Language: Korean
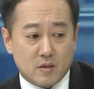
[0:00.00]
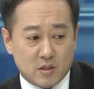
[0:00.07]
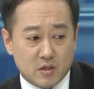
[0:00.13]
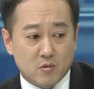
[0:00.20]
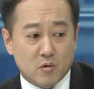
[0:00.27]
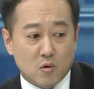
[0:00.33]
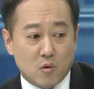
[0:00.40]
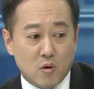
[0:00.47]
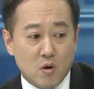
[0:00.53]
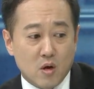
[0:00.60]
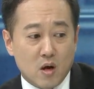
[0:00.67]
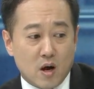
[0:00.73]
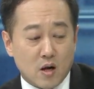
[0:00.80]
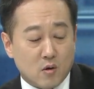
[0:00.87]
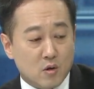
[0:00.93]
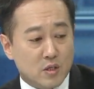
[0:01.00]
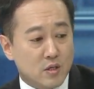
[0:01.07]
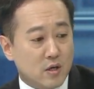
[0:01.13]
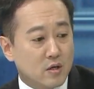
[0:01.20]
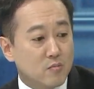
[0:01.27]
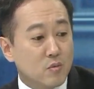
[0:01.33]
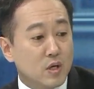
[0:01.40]
식으로 할 것이냐
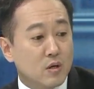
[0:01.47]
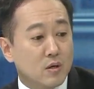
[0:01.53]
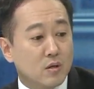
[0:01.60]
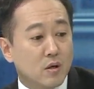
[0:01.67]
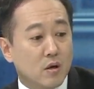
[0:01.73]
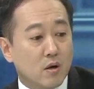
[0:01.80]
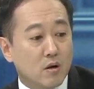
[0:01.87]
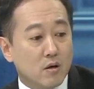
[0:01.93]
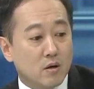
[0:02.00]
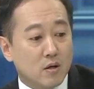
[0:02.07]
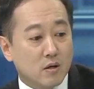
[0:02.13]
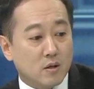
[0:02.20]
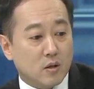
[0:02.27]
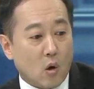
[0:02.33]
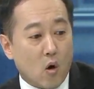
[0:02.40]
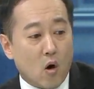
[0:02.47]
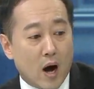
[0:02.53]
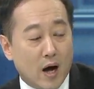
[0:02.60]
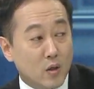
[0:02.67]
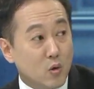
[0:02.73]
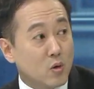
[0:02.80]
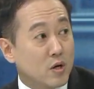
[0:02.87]
금리를 더
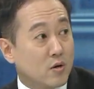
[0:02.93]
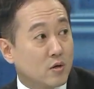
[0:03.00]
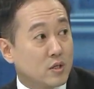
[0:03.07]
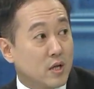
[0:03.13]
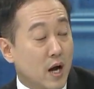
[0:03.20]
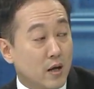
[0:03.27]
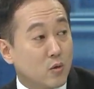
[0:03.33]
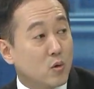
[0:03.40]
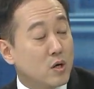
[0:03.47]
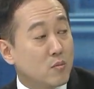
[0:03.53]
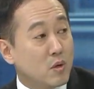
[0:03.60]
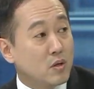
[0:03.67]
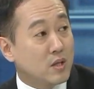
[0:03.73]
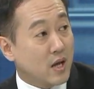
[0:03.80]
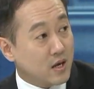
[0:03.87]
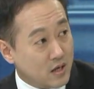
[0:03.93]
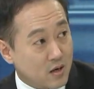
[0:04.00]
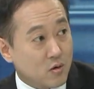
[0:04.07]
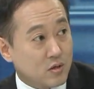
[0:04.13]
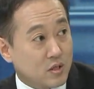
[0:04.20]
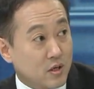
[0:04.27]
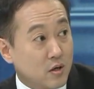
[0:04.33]
안 올릴 것이냐 안 올리면 내릴
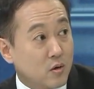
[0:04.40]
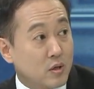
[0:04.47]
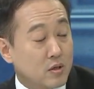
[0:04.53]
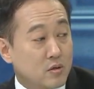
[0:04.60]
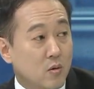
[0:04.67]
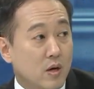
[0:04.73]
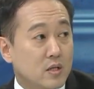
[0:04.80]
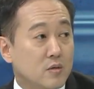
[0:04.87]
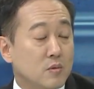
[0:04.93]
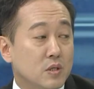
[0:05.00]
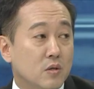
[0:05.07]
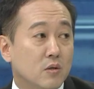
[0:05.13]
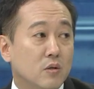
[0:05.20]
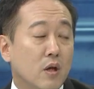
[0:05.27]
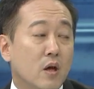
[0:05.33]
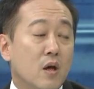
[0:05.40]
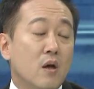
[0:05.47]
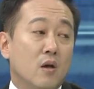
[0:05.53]
것이냐 이거에 대해서 관심이 있었는데